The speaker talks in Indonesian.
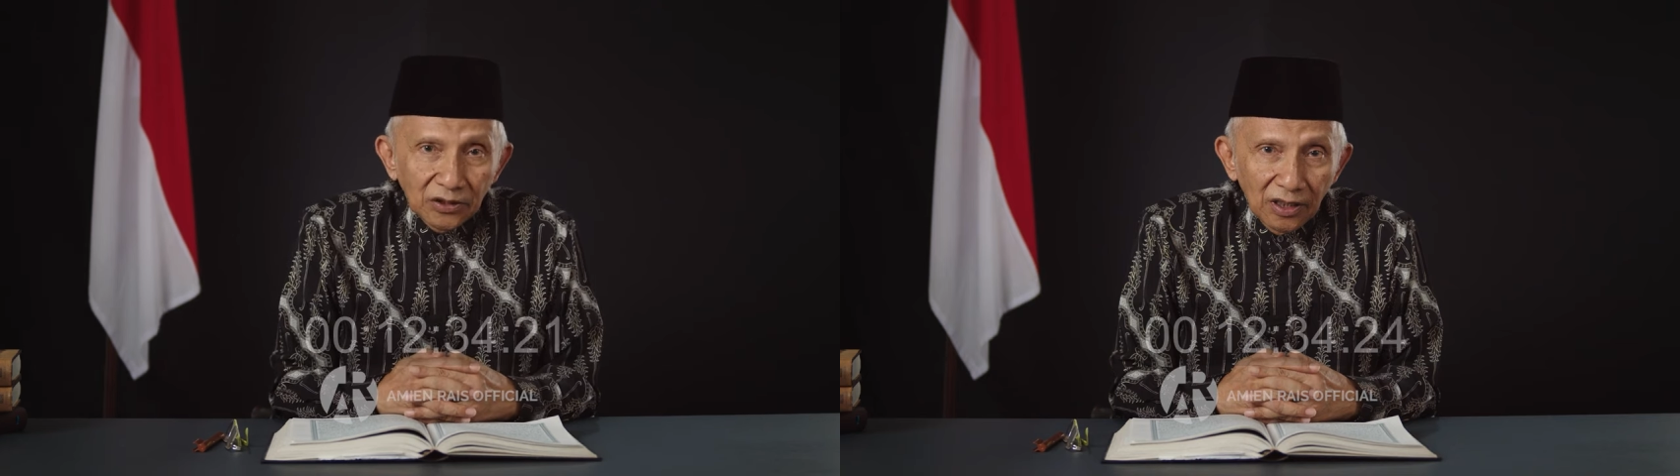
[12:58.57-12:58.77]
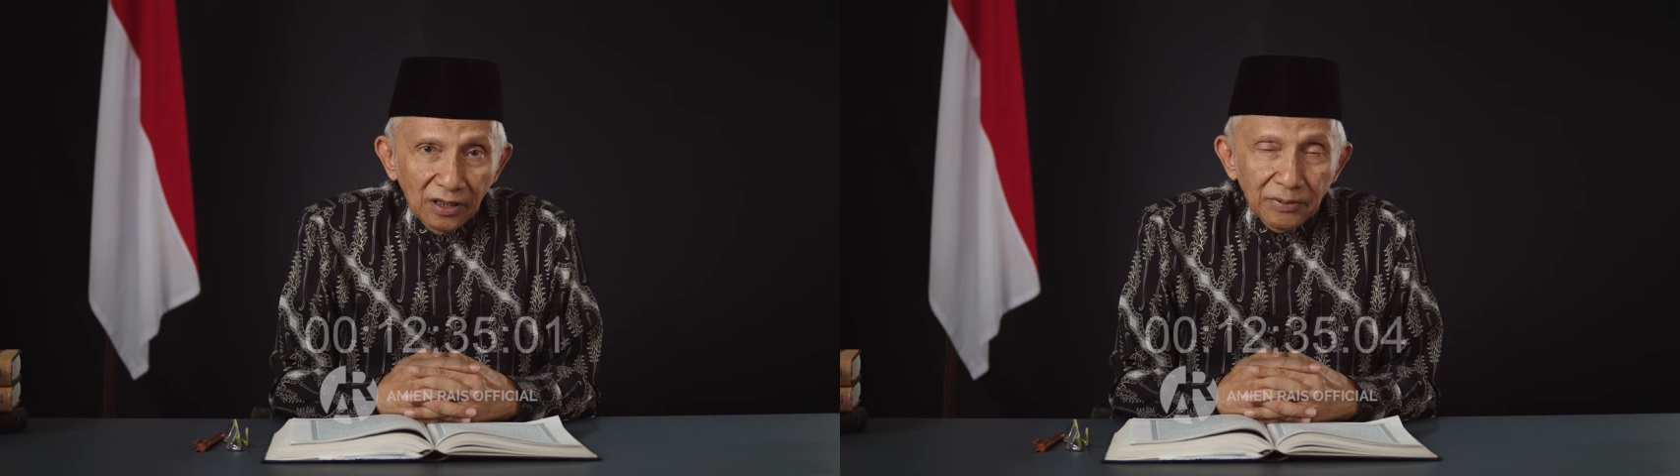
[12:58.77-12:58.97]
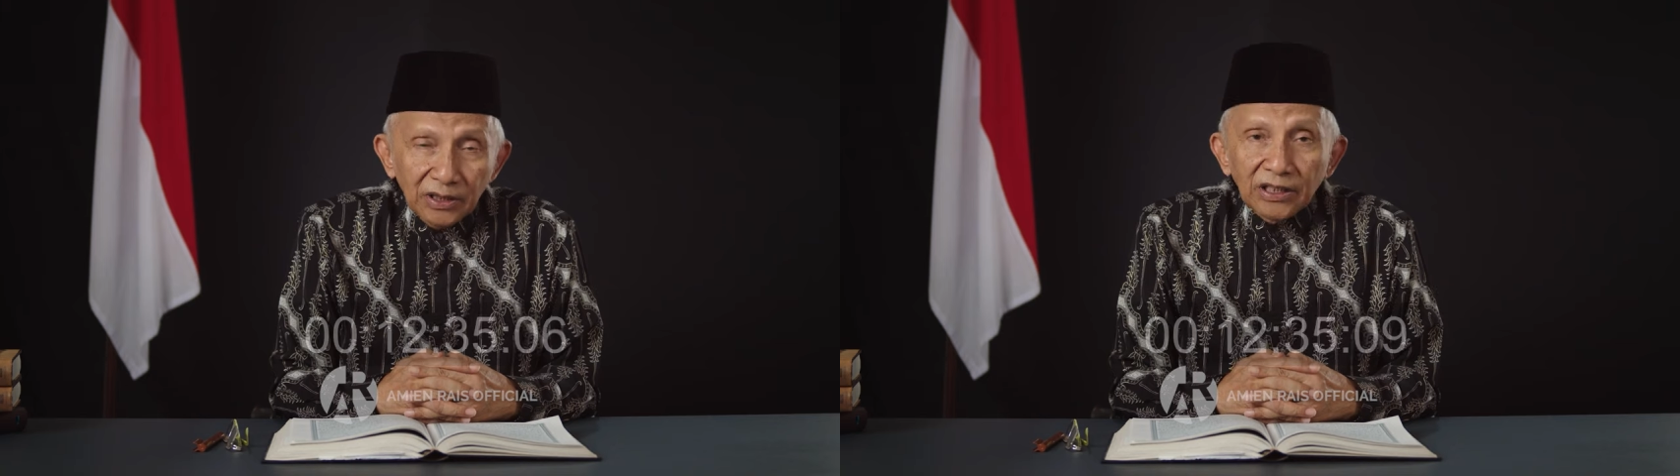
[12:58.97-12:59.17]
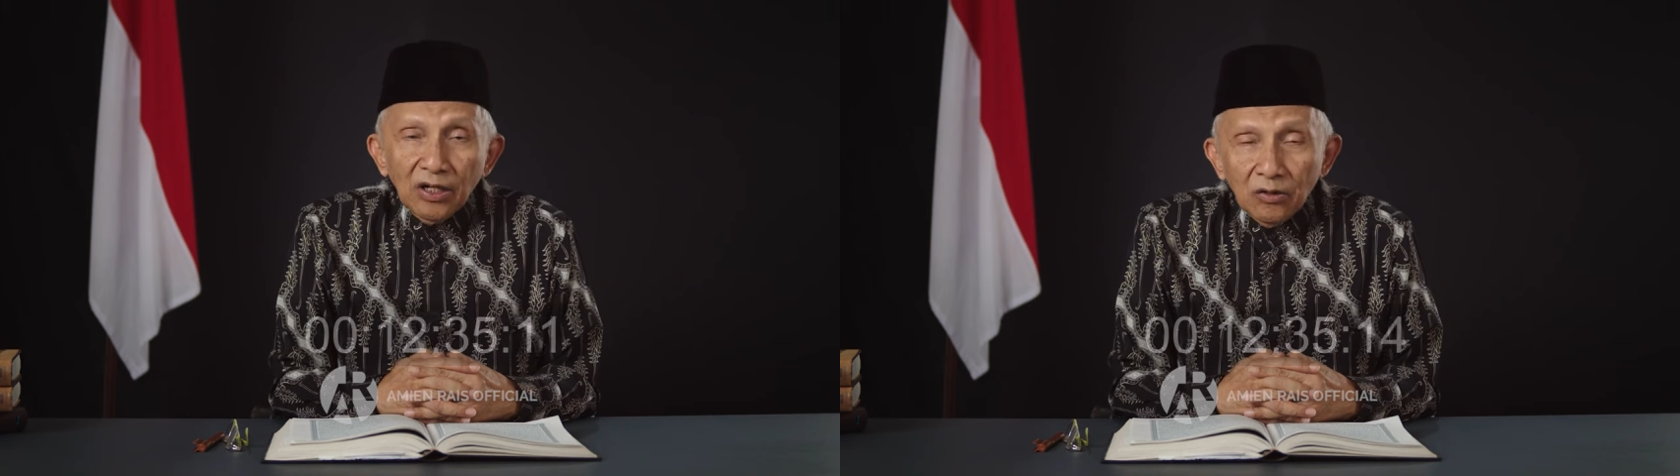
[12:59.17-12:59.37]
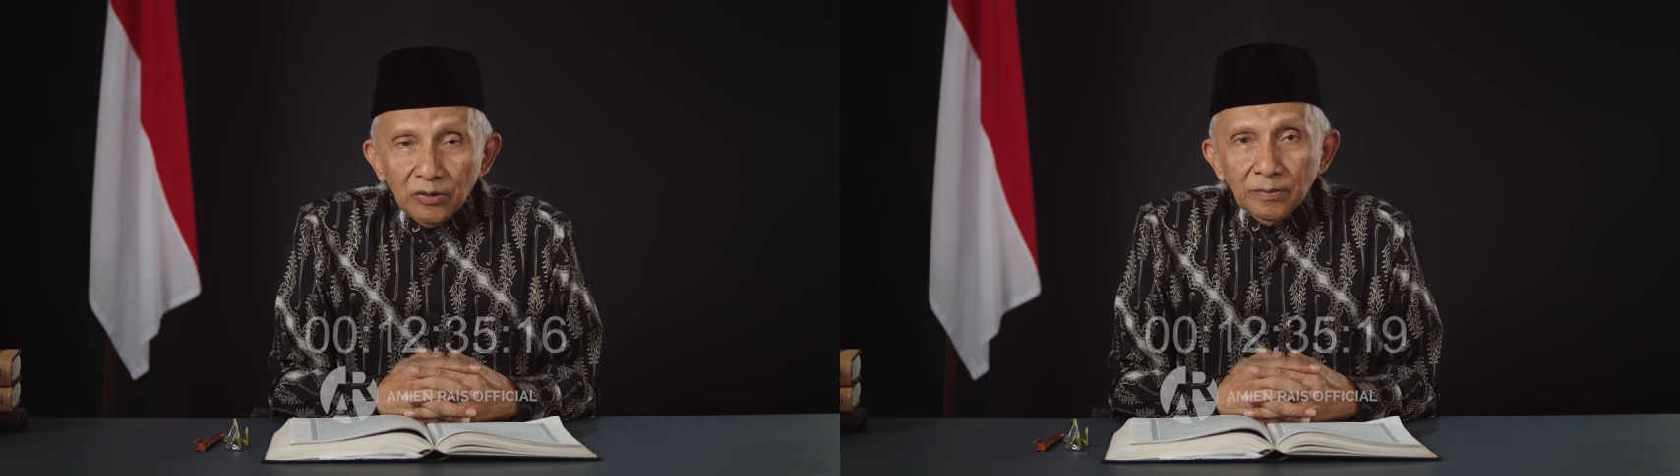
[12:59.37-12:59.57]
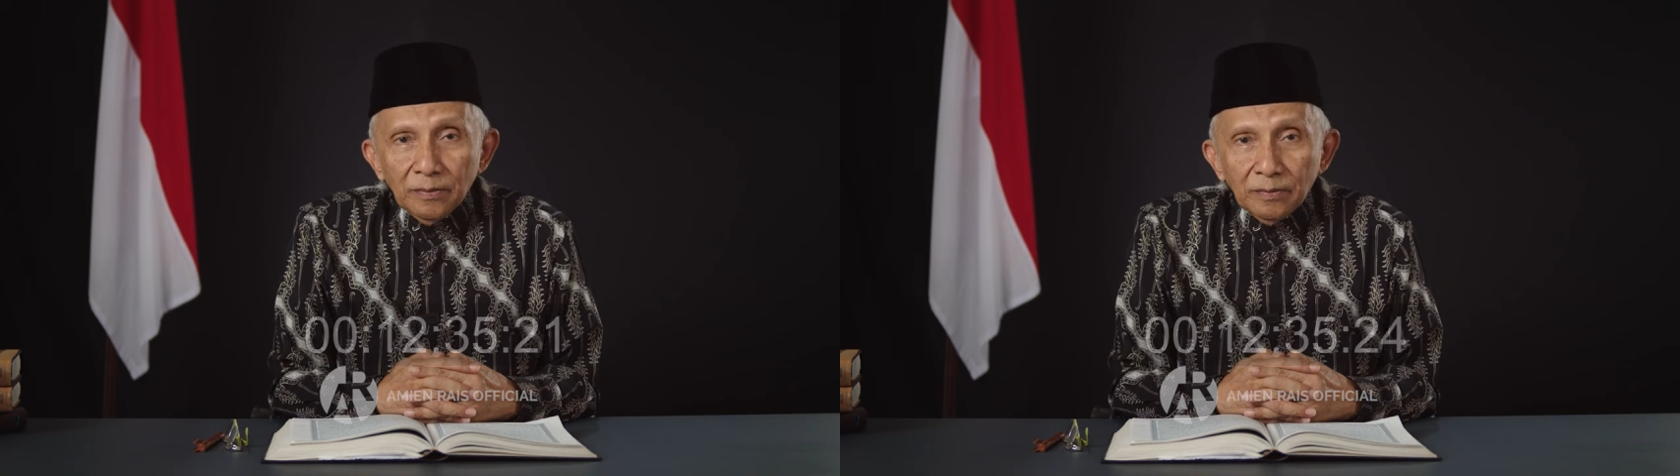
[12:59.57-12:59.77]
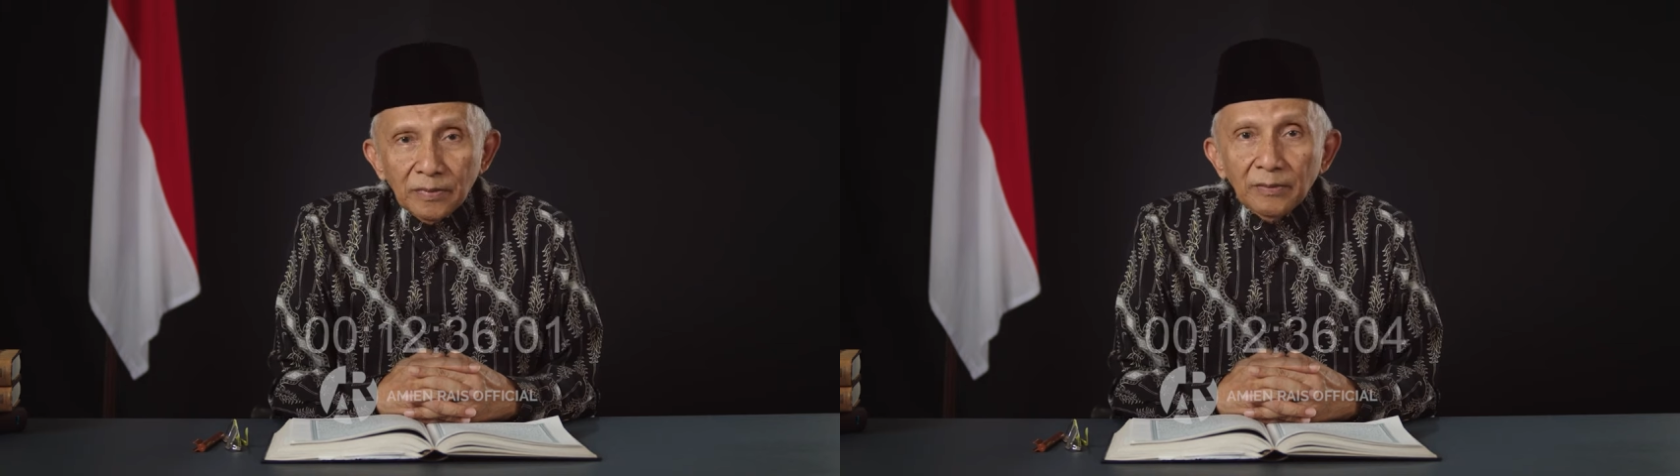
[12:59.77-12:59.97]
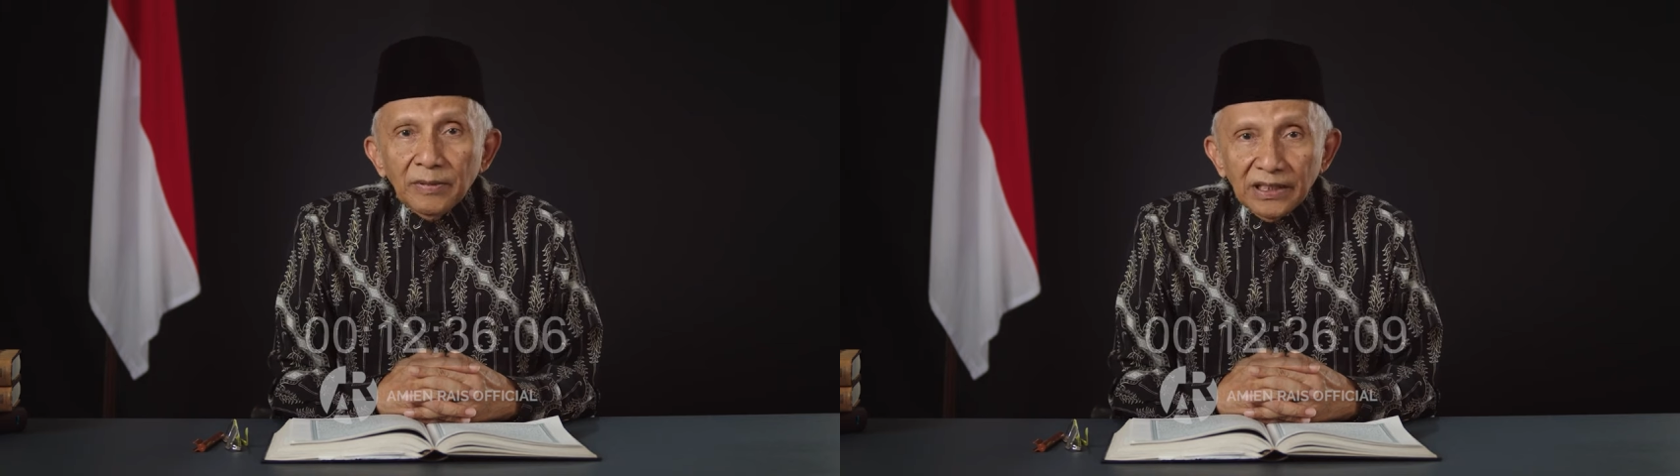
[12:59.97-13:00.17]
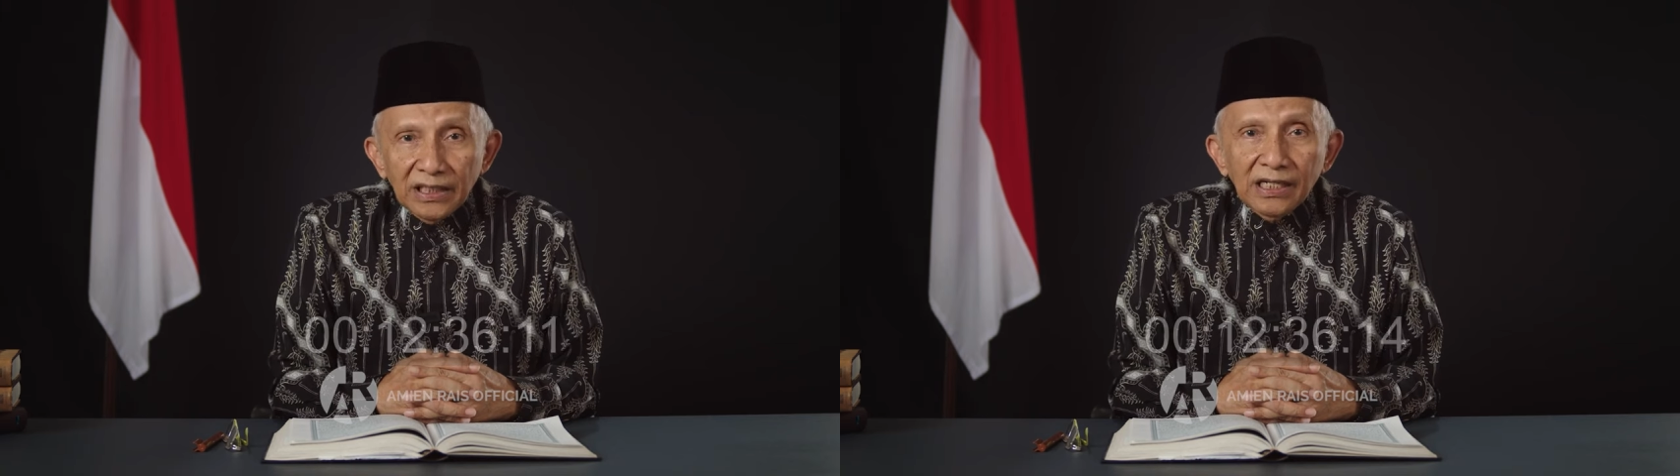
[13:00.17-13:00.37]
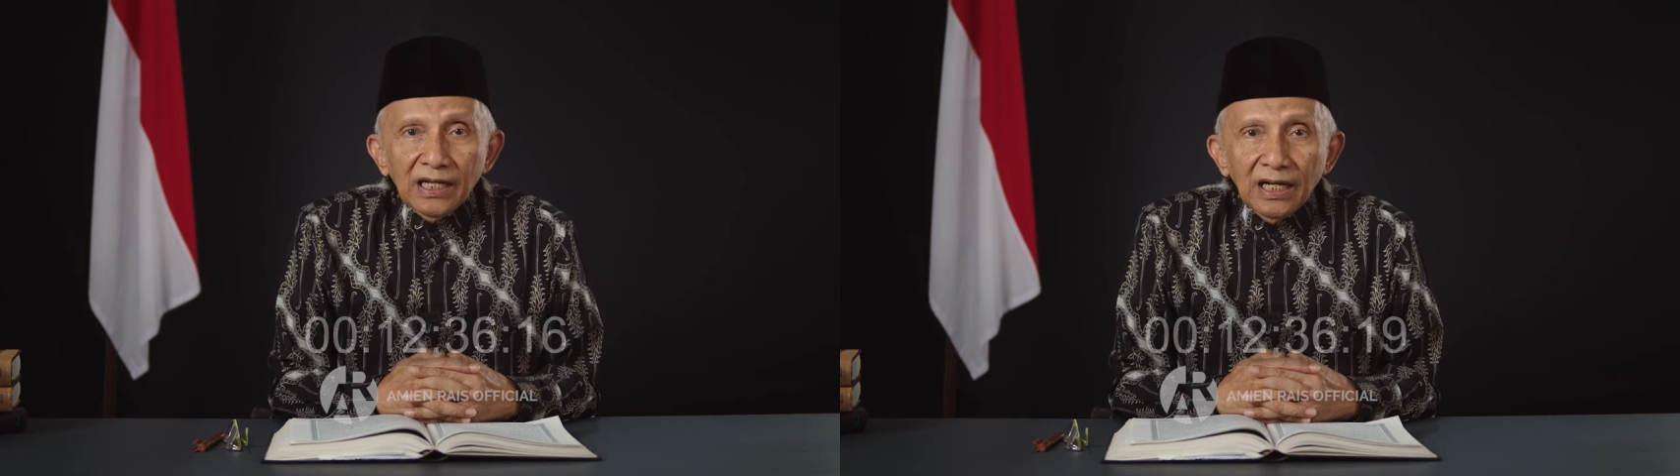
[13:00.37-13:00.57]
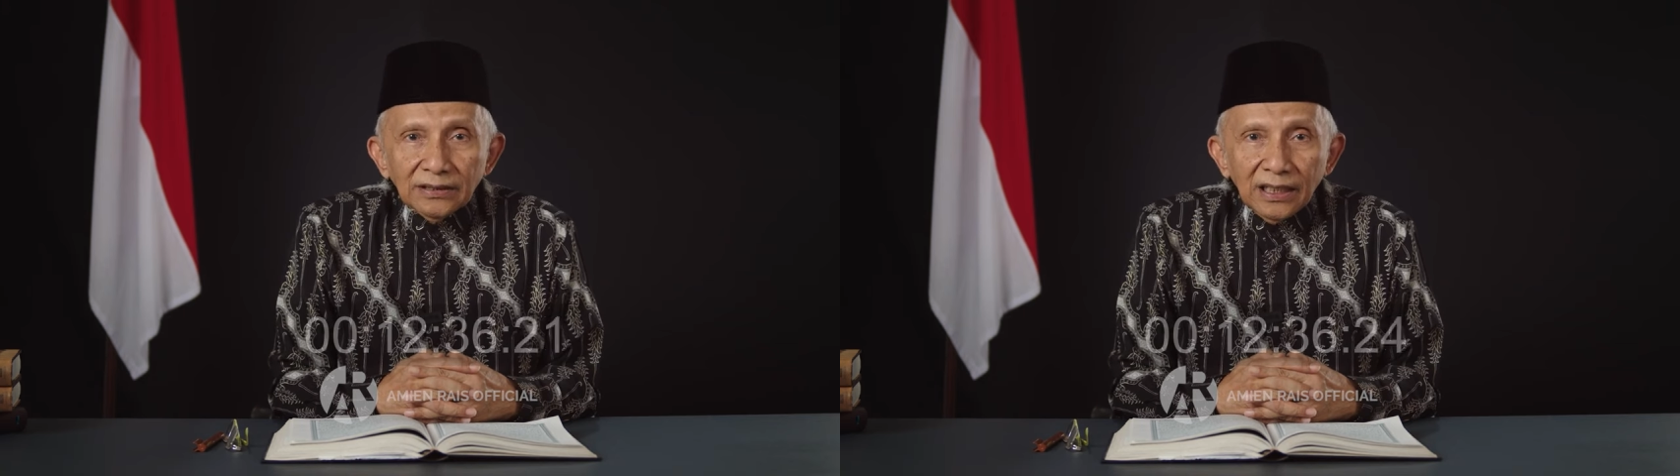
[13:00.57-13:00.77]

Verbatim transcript: juga bertakur kepadanya.